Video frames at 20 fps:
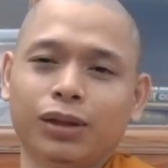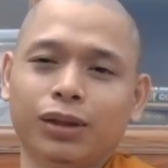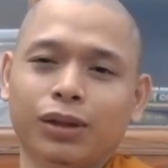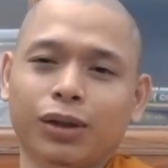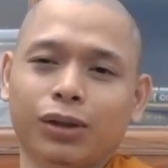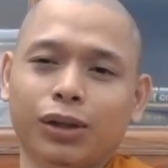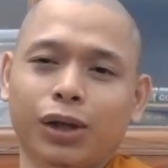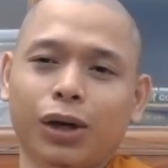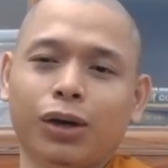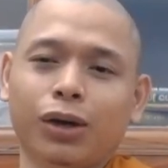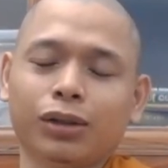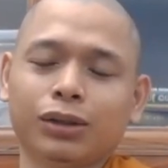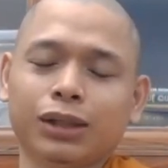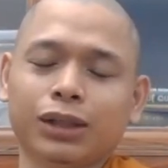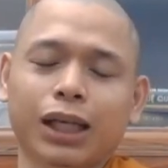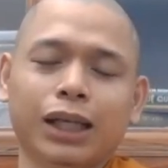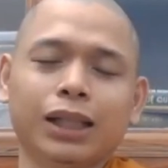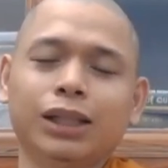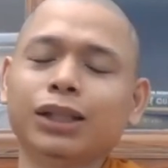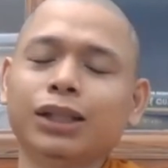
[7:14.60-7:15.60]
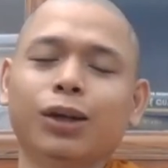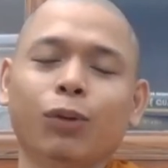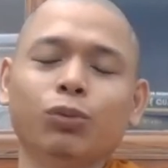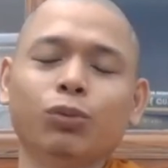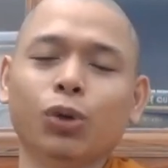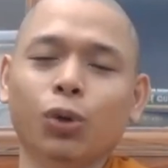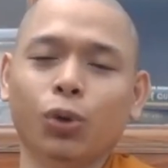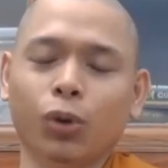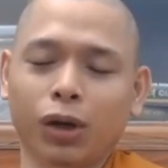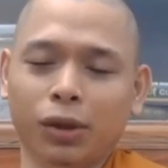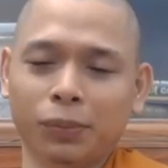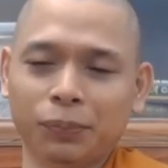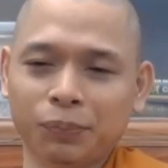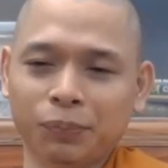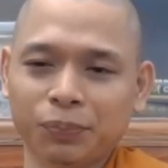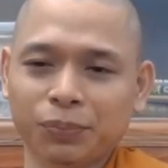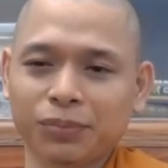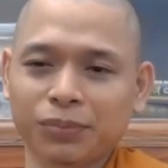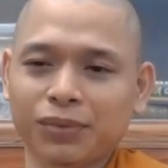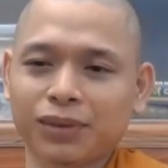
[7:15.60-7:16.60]
họ đón ngay trước cổng chùa
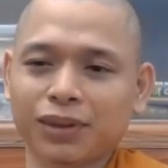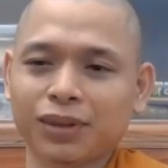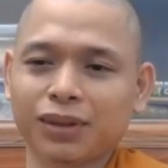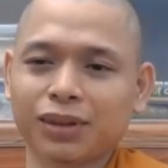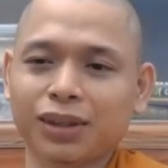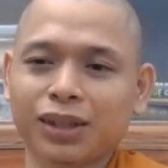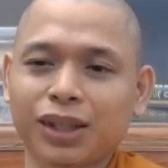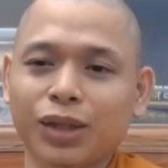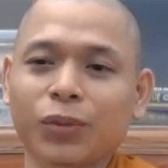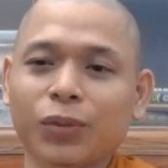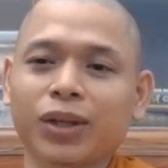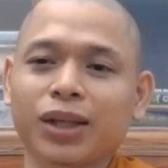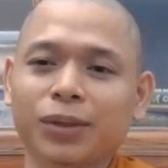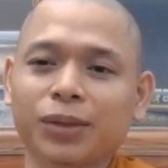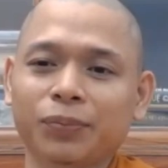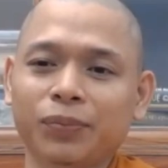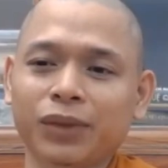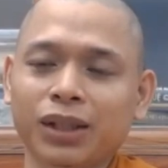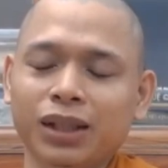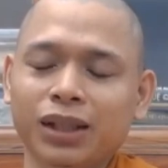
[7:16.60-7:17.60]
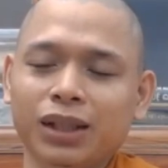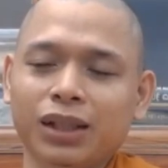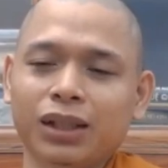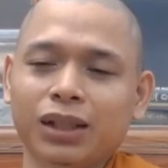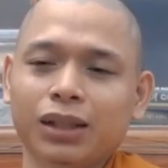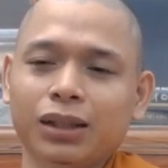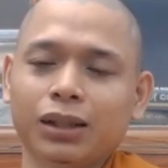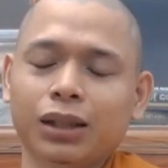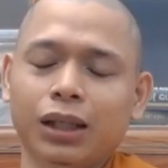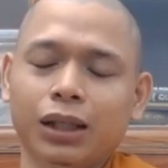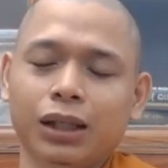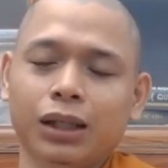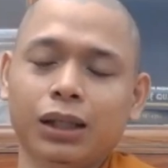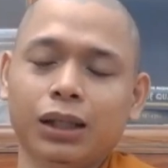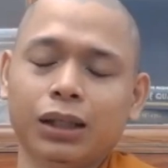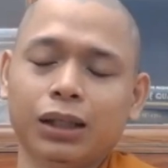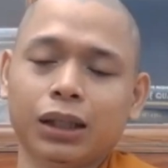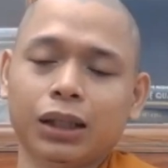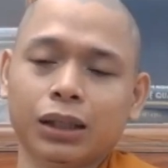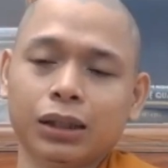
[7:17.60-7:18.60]
kiểu đó
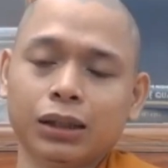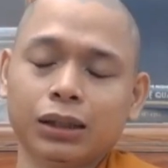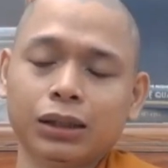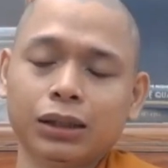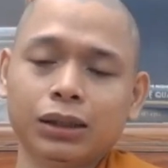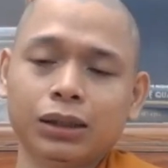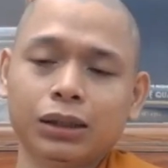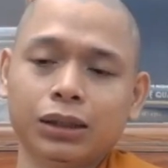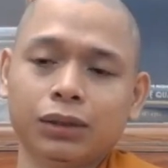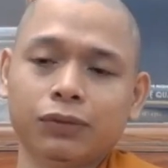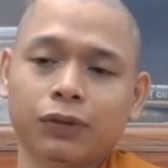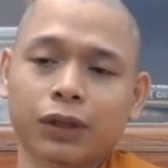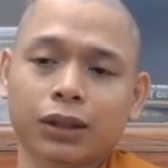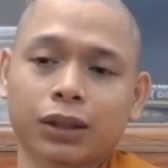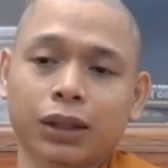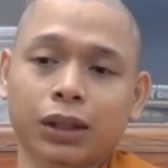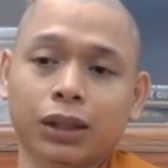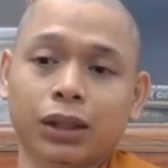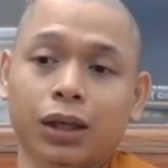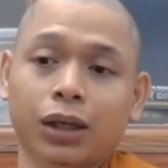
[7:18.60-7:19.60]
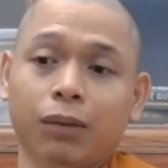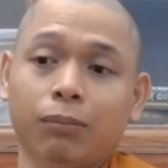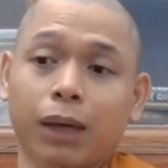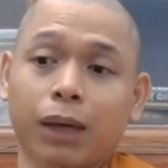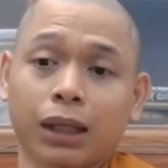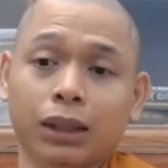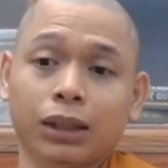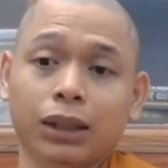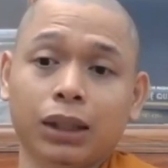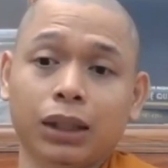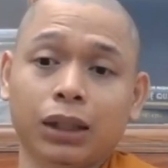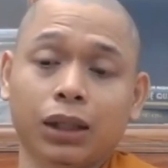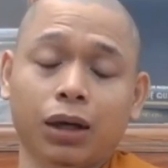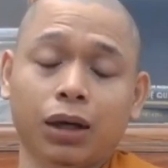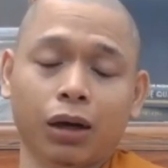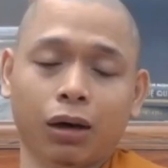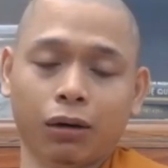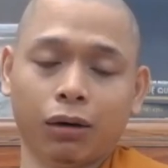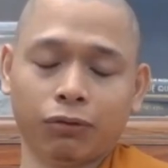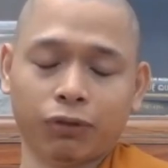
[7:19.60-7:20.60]
thì những người phật tử đó mặc nhiên
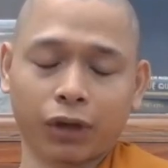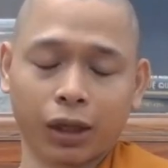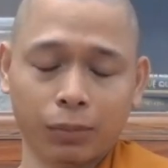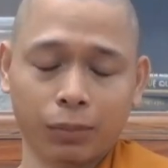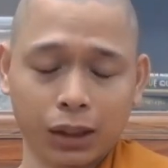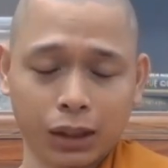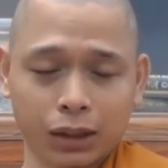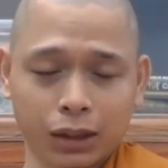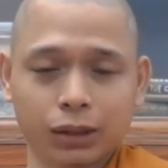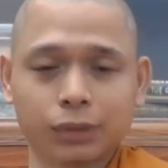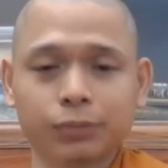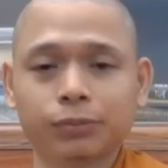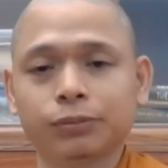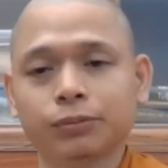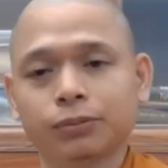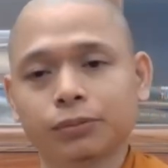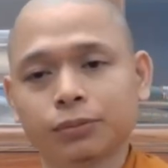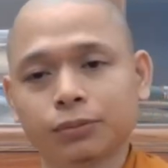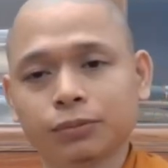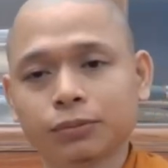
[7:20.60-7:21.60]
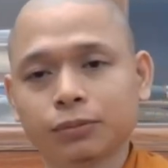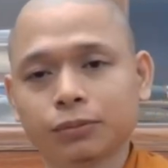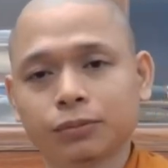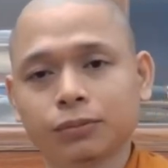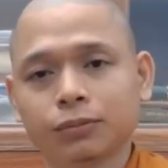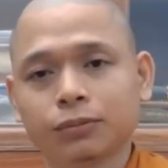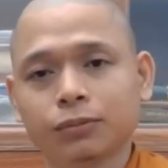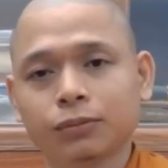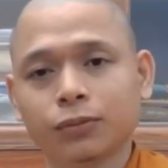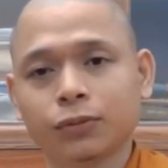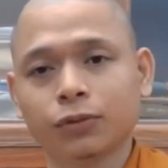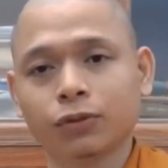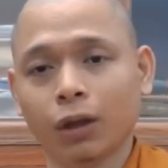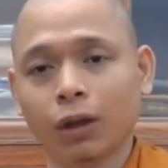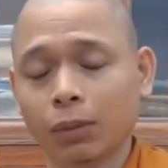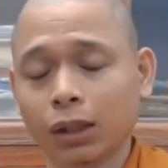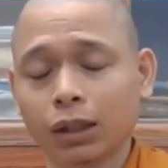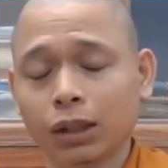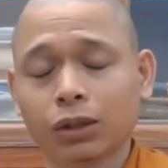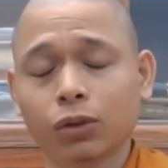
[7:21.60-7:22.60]
họ phải biết
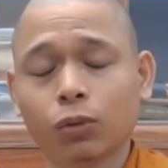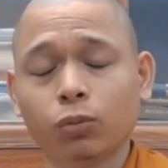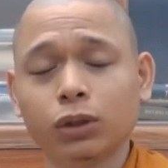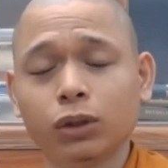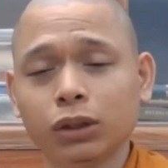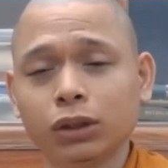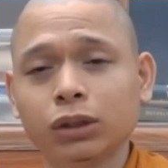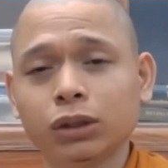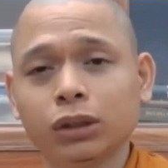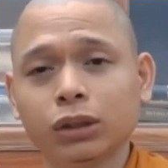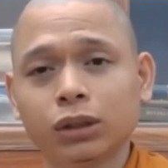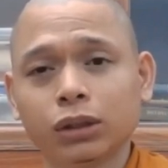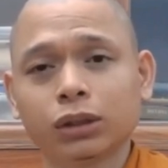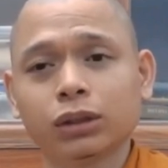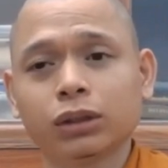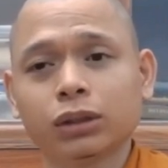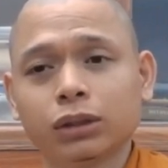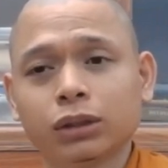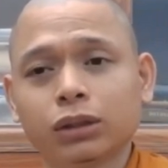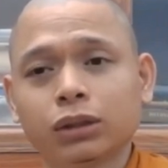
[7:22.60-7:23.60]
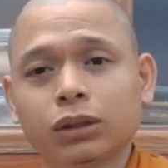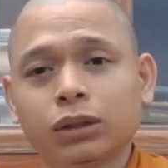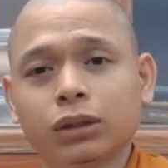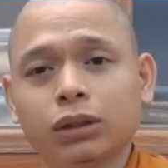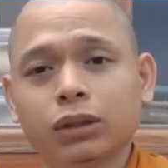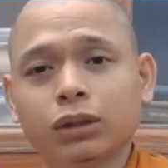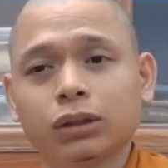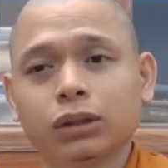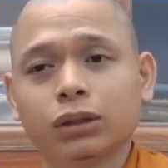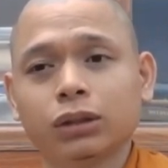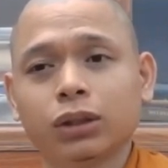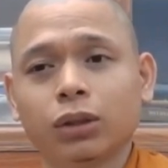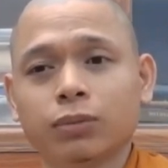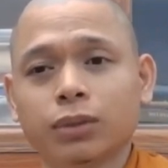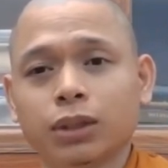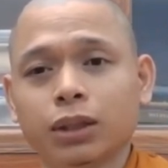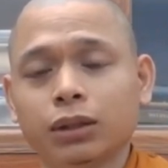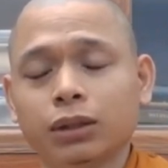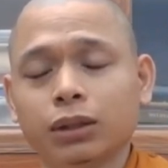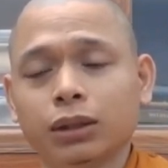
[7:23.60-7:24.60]
phải biết cúng dường ờ, cho ông
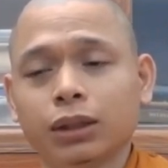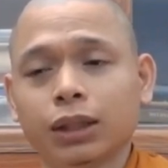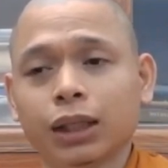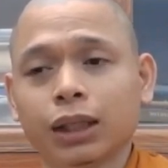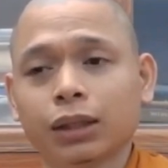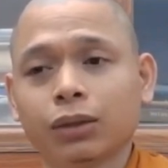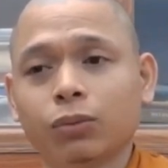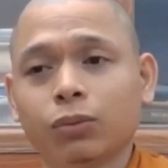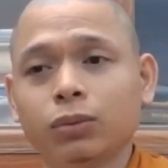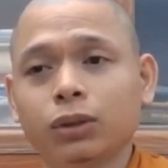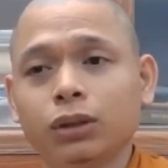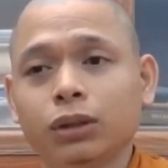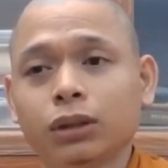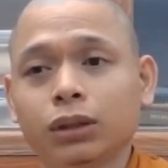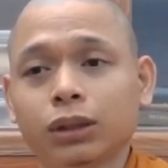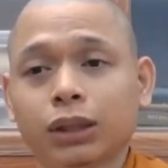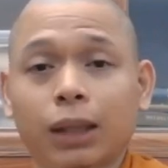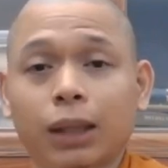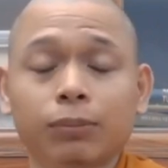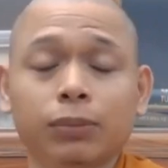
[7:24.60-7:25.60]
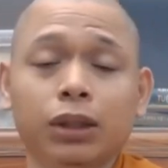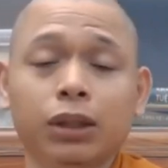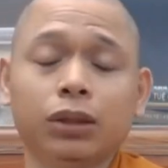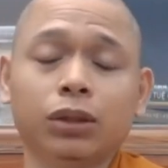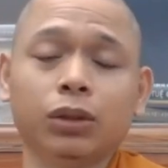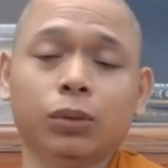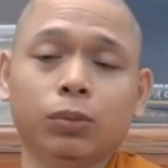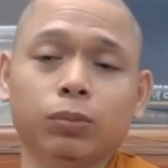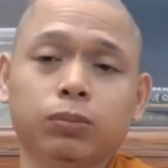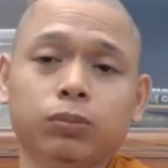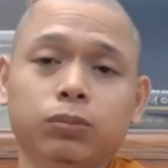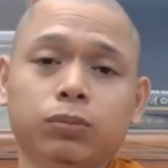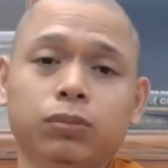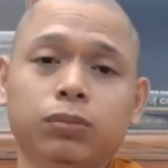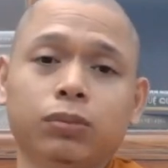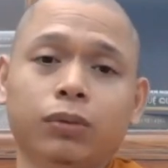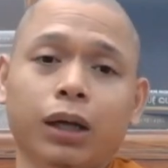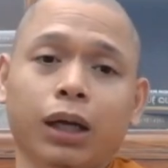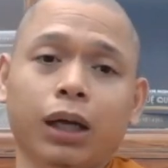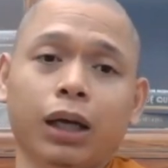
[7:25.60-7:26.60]
sư là cúng dường tâm tình nhục
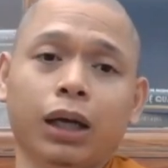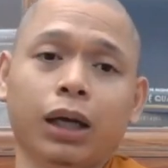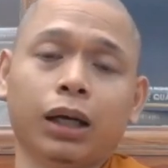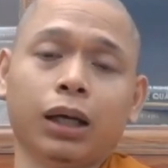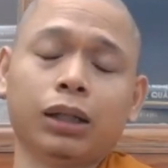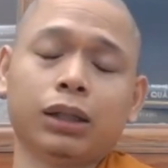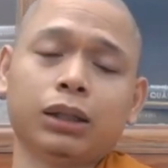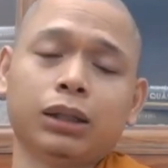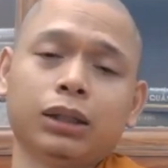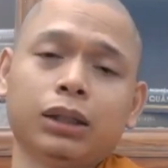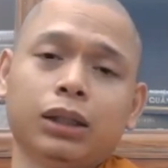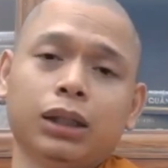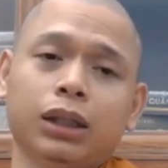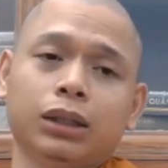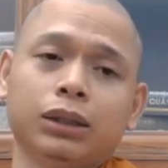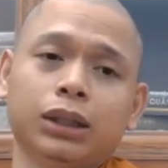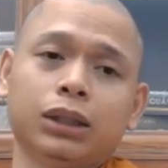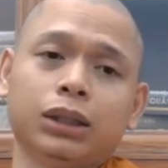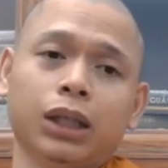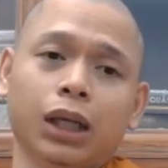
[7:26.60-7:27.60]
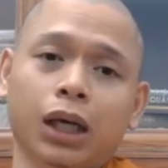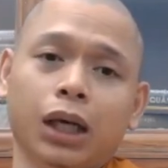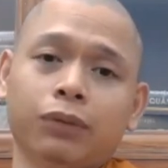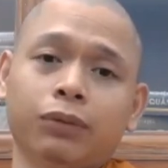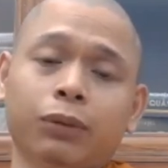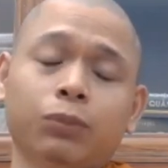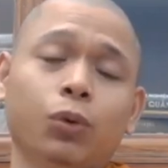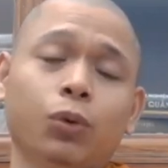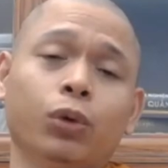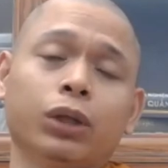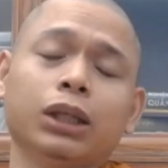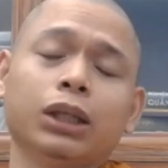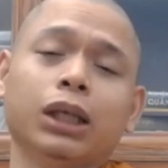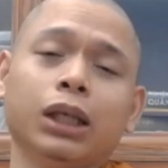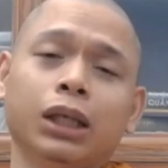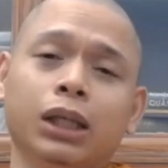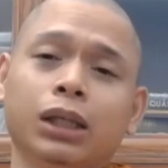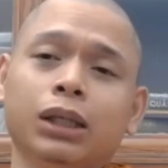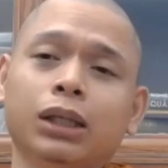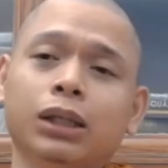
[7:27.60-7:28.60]
và à, ra chợ phải mua cái
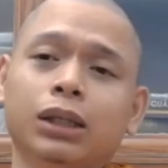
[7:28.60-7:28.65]
gì